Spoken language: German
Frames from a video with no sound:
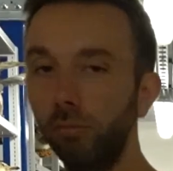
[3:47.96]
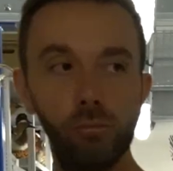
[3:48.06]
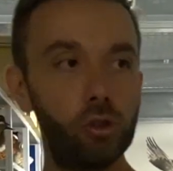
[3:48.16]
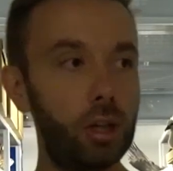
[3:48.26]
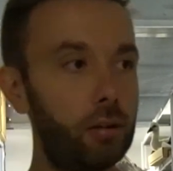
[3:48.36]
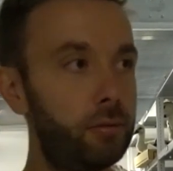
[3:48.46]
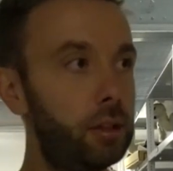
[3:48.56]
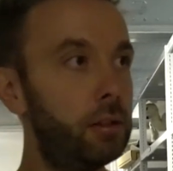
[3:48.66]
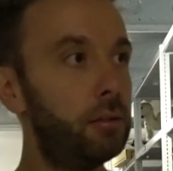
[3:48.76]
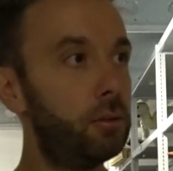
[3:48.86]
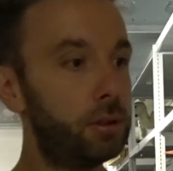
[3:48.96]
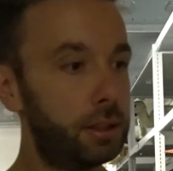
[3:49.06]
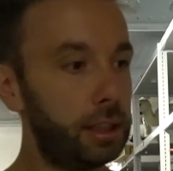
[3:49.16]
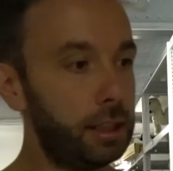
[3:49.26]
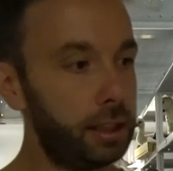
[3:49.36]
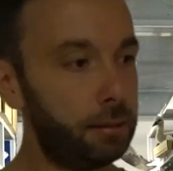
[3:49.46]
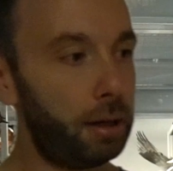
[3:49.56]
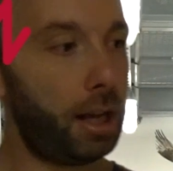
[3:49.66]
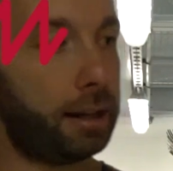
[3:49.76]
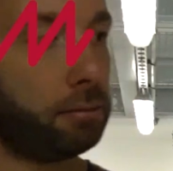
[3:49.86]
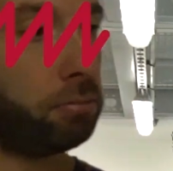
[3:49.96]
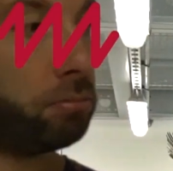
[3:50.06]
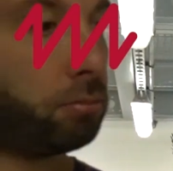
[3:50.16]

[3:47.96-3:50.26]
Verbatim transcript: schauen wir uns ihn hier mal an.